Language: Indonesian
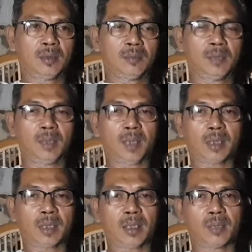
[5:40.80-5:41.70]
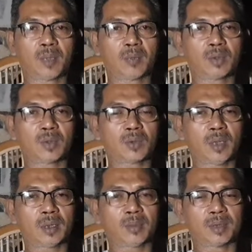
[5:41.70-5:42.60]
menebarkan
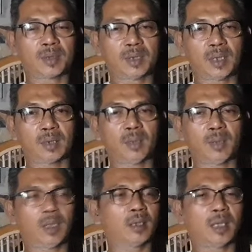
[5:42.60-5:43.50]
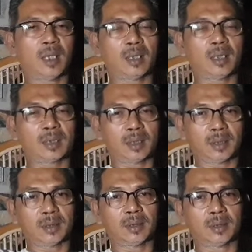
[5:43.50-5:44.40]
permusuhan kebencian kepada negaranya sendiri.